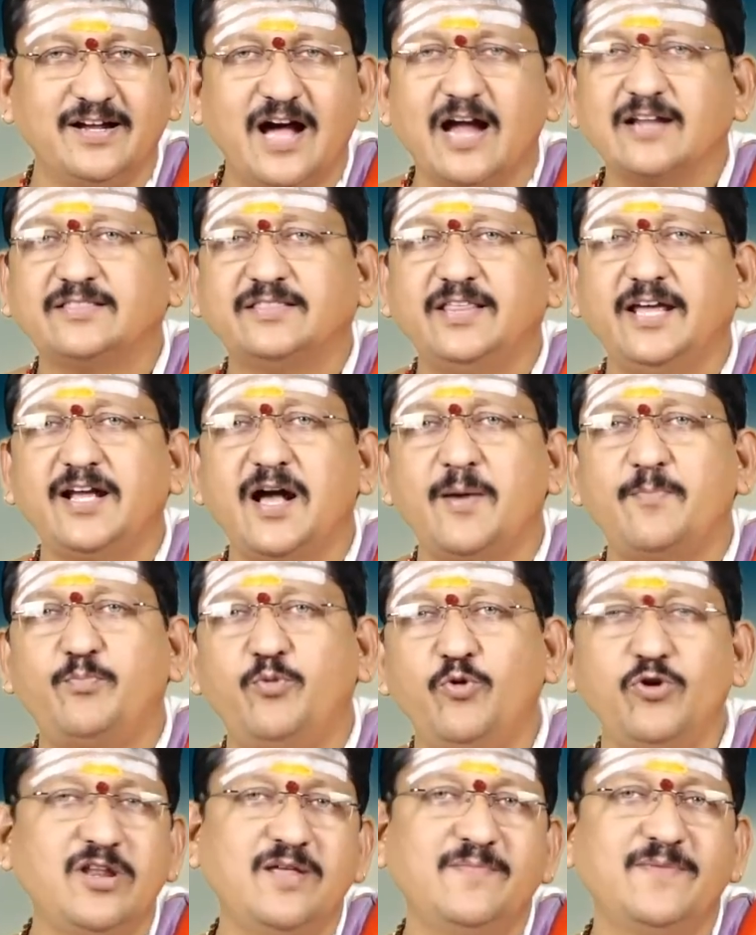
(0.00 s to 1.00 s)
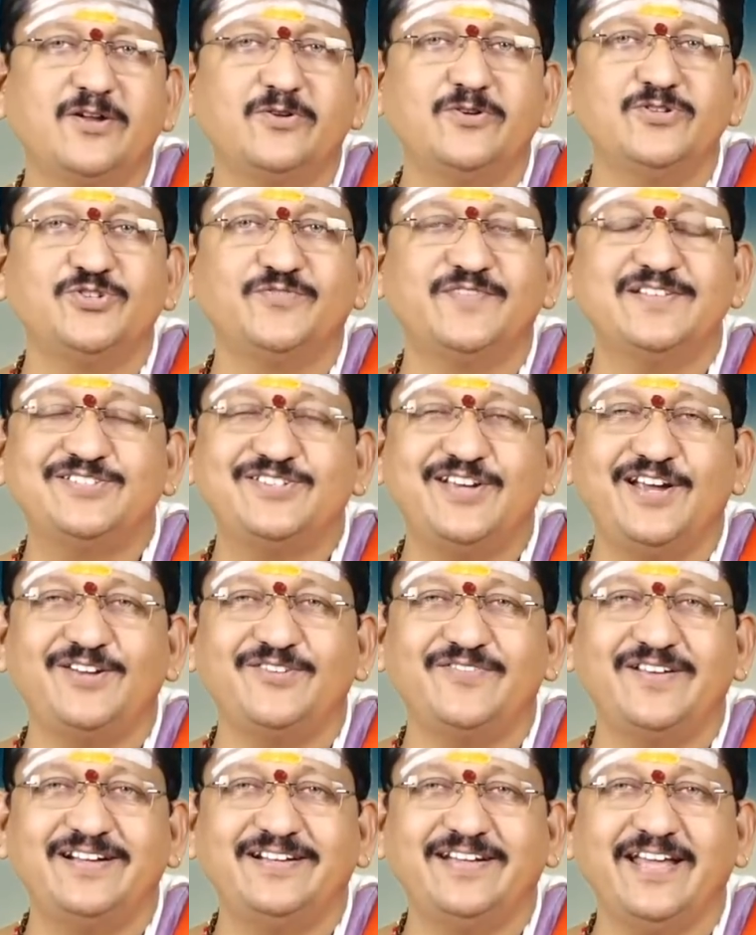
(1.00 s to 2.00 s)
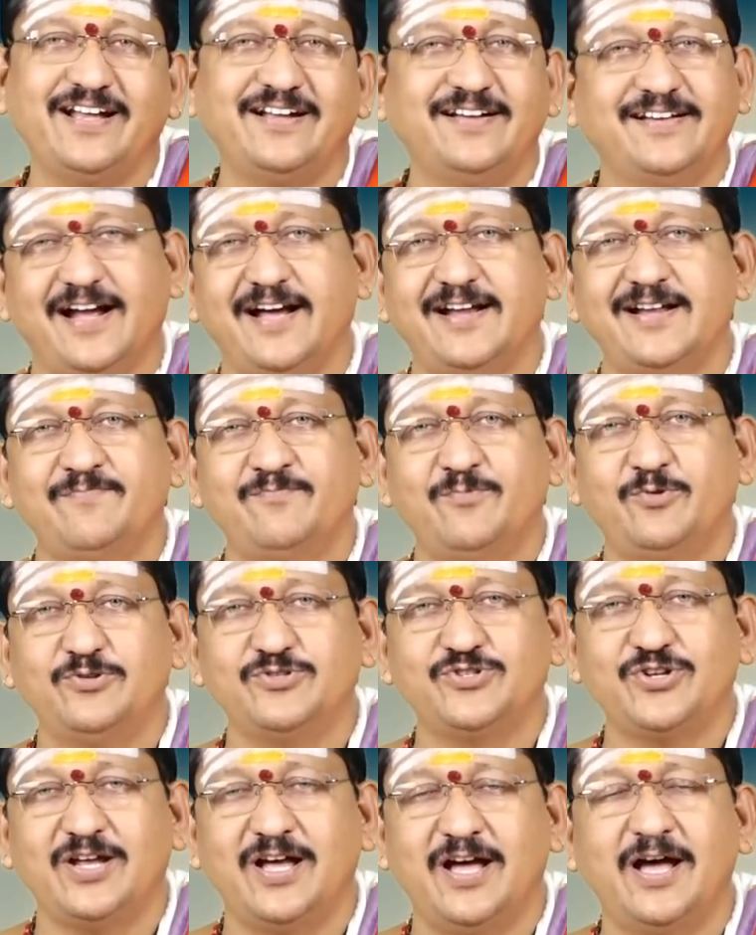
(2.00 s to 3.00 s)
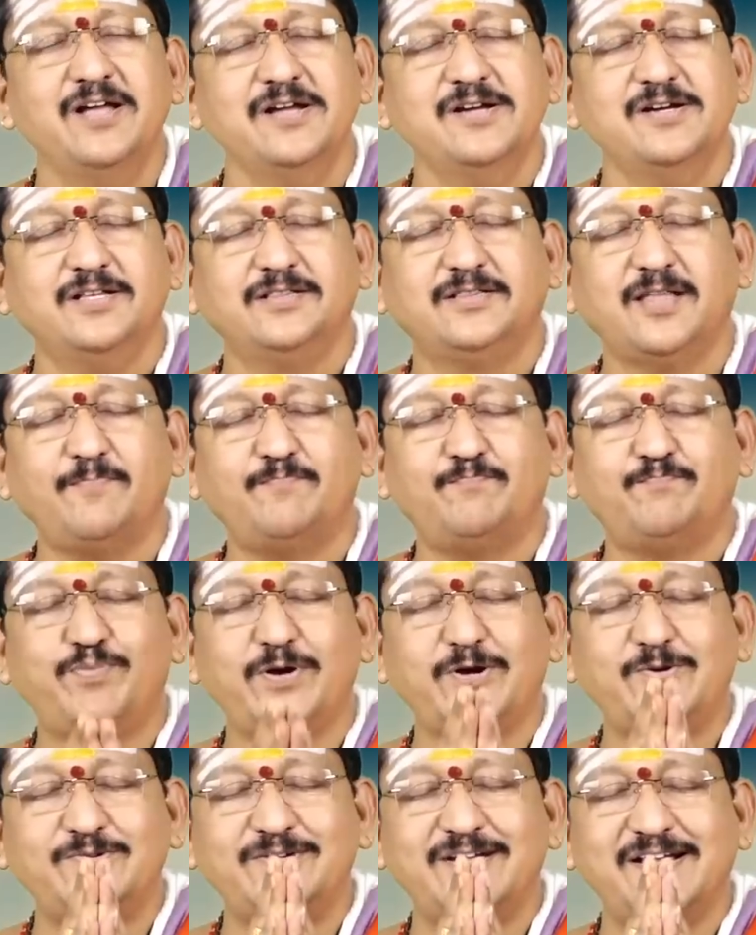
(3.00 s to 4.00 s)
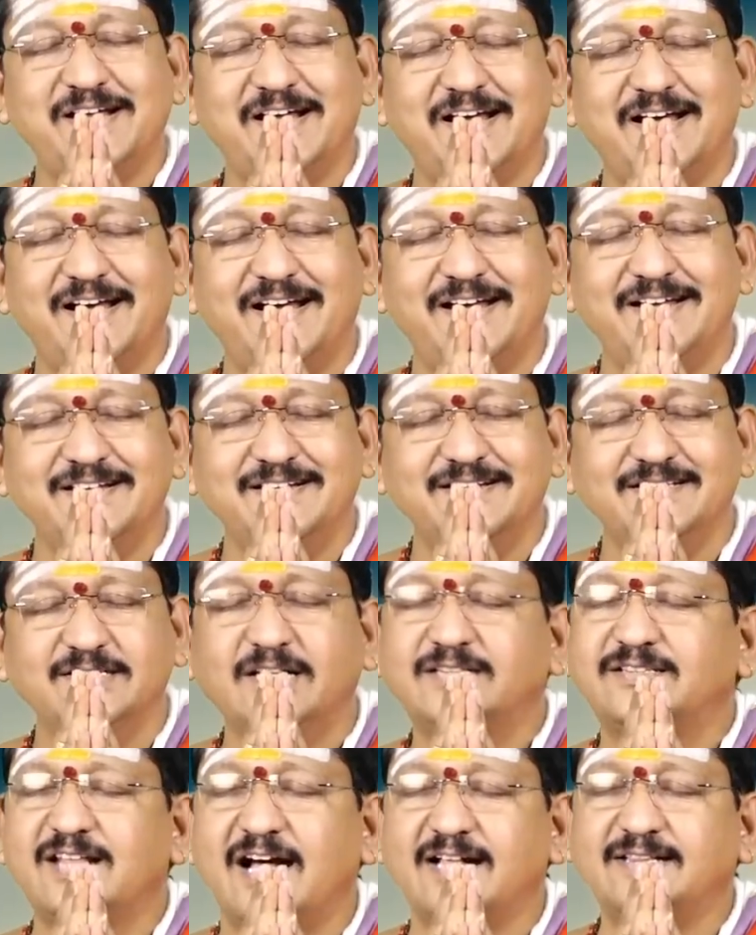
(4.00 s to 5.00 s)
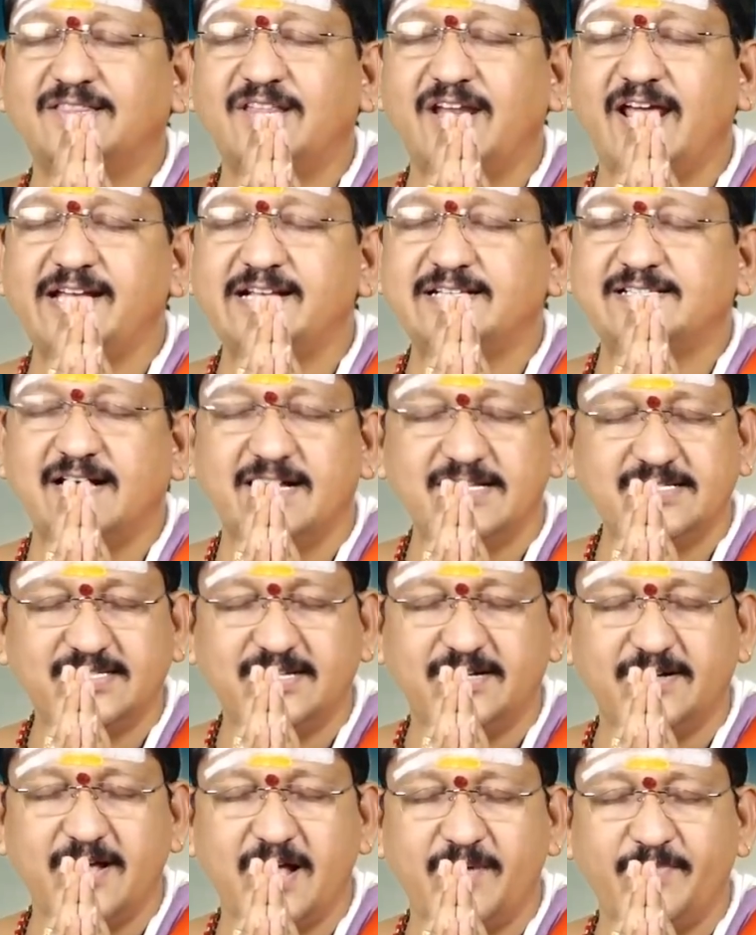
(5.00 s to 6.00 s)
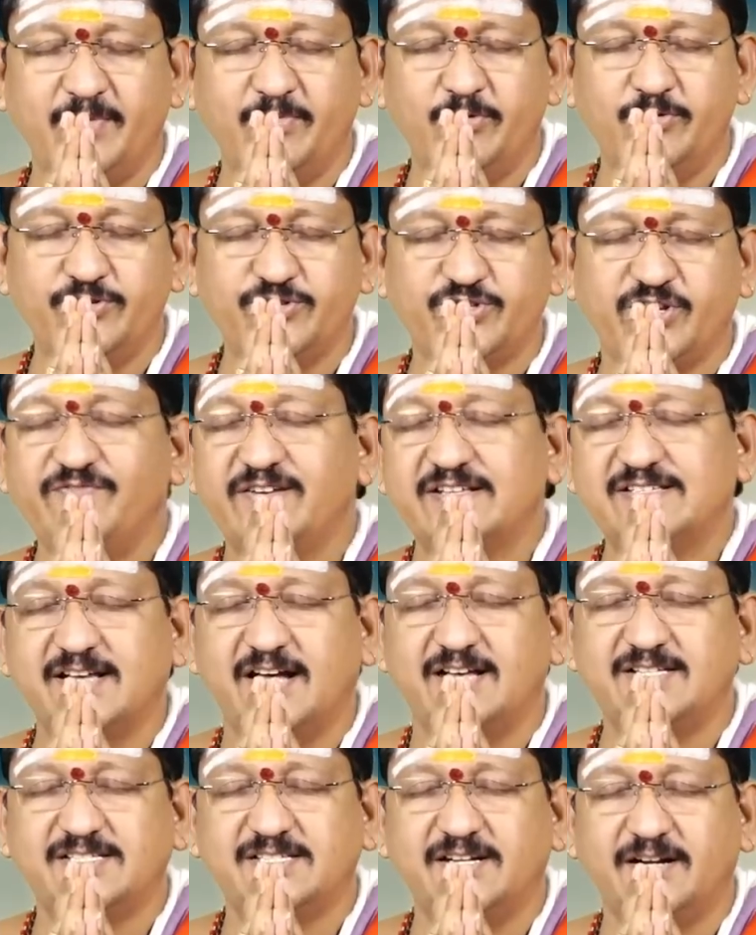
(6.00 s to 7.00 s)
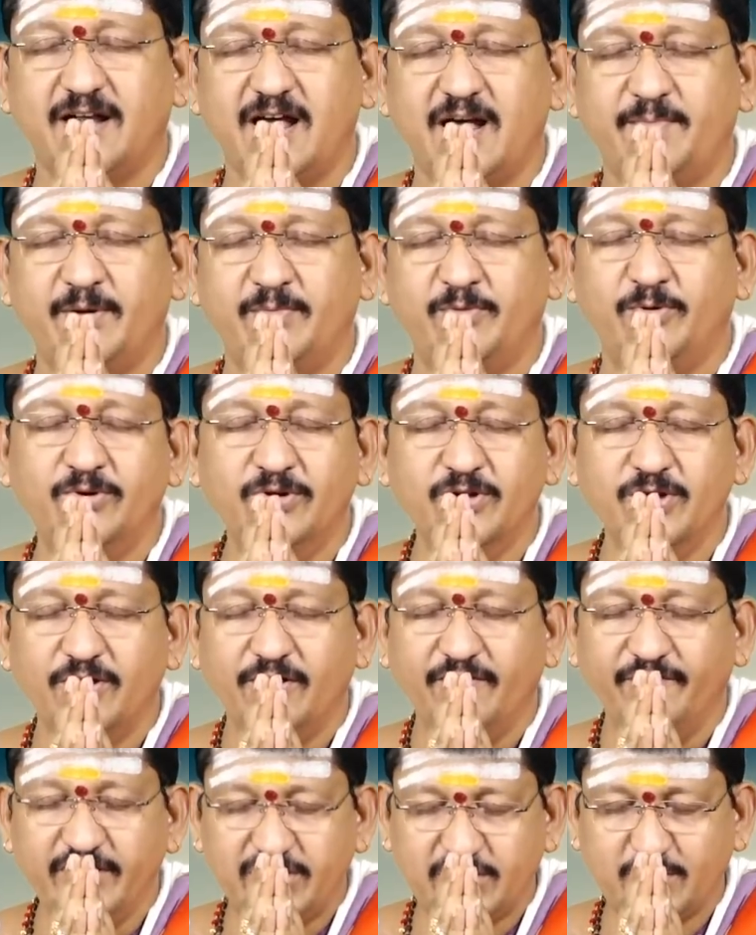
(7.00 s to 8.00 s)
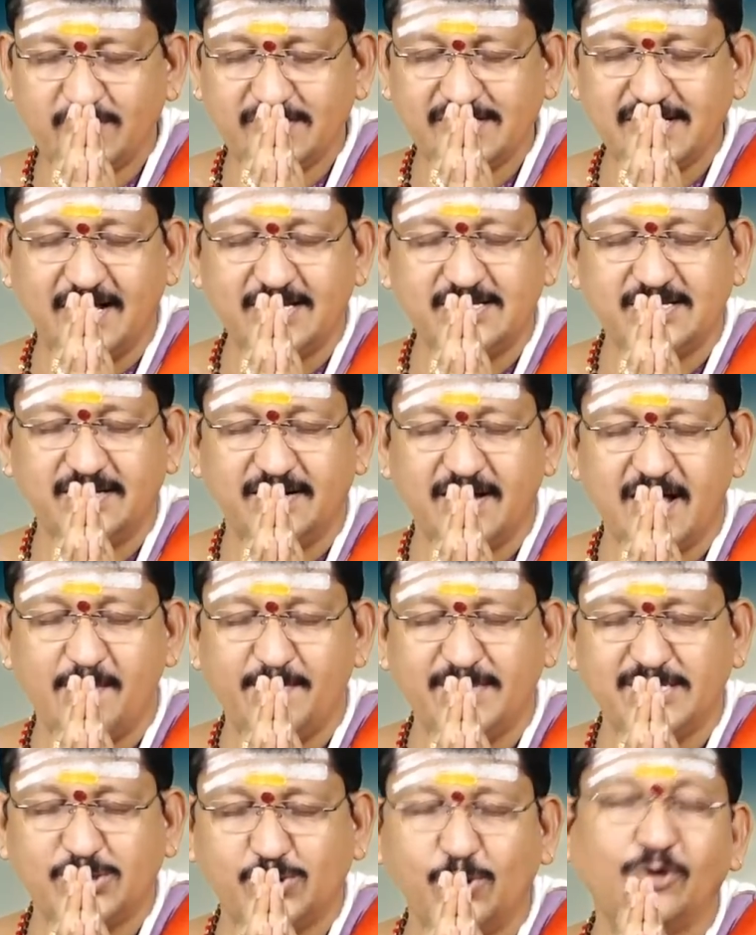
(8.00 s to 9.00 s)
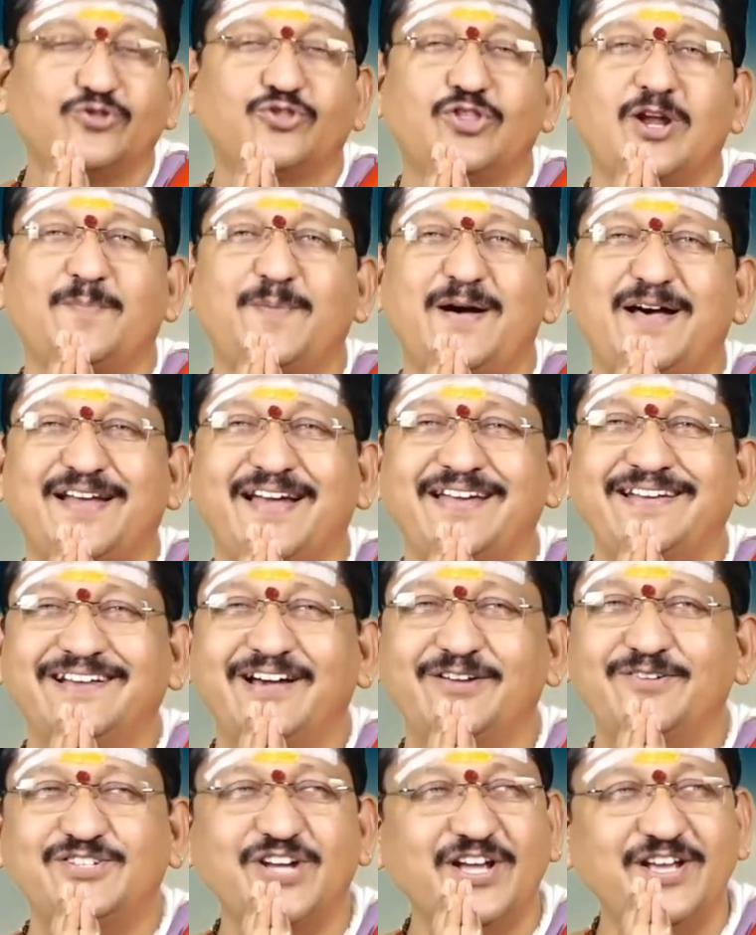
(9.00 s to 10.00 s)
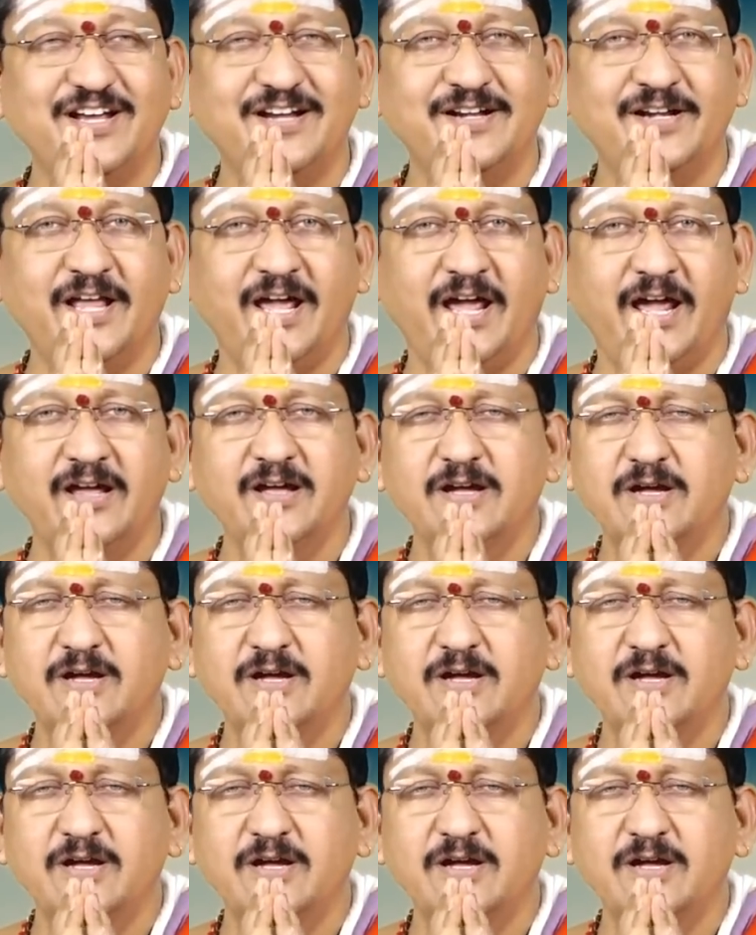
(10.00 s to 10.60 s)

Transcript: కార్తీక పూర్ణిమ రోజు వచ్చేటువంటి గ్రహణం రోజున తప్పకుండా దత్తాత్రేయ సహస్రనామము శివ సహస్రనామము విష్ణు సహస్రనామ స్తోత్ర పారాయణాలు చెయ్యండి